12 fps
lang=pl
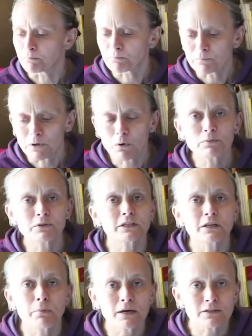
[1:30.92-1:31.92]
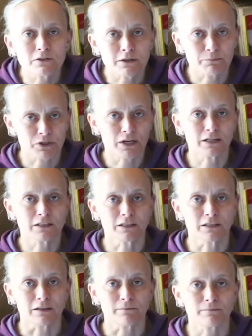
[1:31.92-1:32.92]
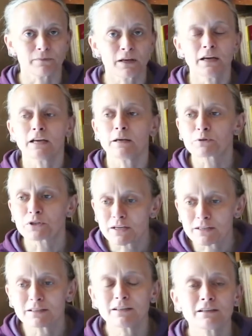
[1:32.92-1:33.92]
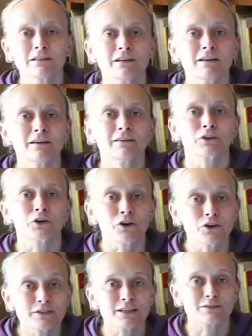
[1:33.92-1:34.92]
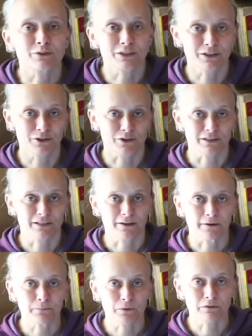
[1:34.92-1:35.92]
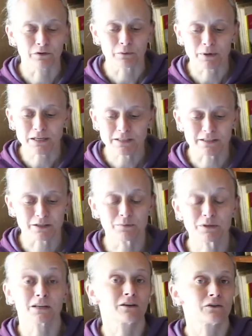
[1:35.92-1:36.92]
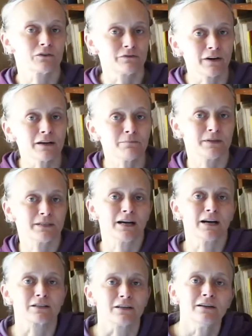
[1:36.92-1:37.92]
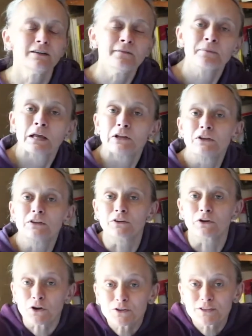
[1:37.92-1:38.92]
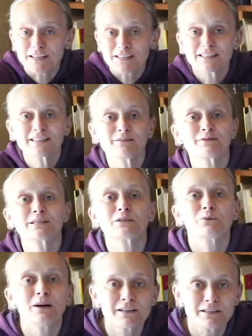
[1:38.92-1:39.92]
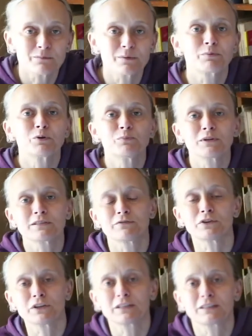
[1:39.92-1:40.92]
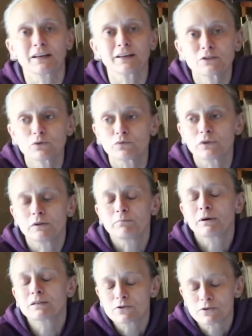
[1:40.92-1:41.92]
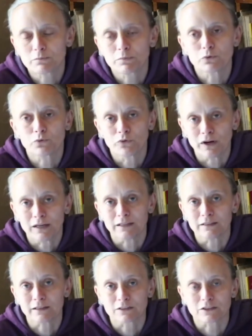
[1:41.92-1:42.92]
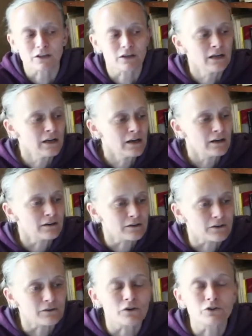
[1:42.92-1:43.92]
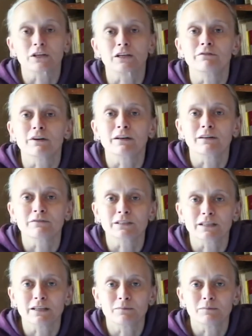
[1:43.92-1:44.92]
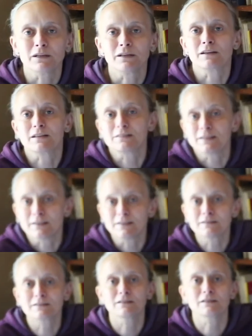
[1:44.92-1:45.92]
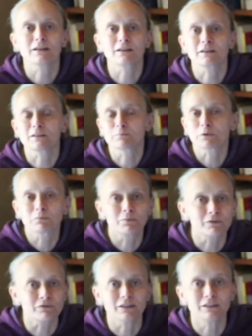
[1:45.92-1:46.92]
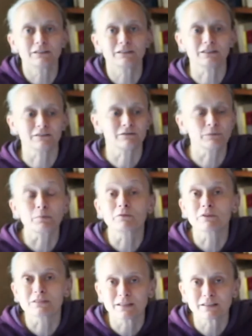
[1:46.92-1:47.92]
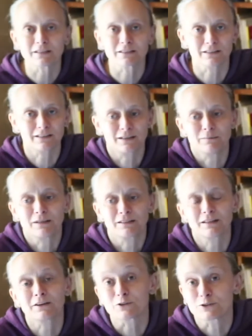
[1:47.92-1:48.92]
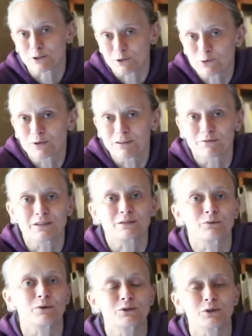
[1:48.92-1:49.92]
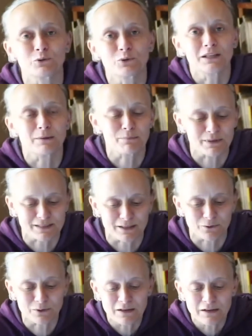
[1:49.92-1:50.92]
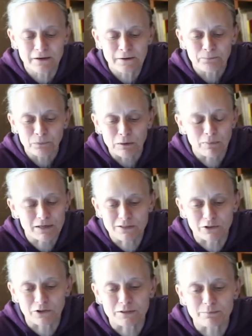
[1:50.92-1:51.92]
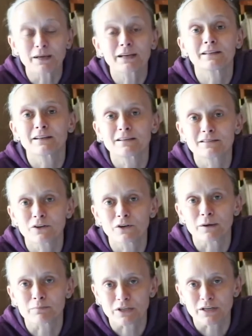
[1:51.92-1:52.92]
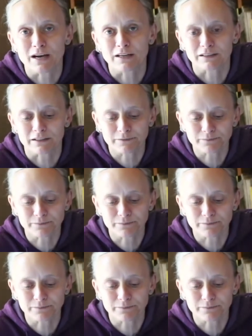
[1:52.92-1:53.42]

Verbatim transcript: chłopcy się bardzo zaprzyjaźnili i przyjaźnili się do końca swojego życia. Wyobraźcie sobie, że jako dwaj pisarze do końca życia wysyłali sobie próbki swoich tekstów i bardzo sobie ufali, także y, oczekiwali wzajemnej recenzji, jakiejś podpowiedzi, wypowiedzenia się na temat tego, co drugi wysłał, co drugi napisał. Bardzo to jest piękna historia przyjaźni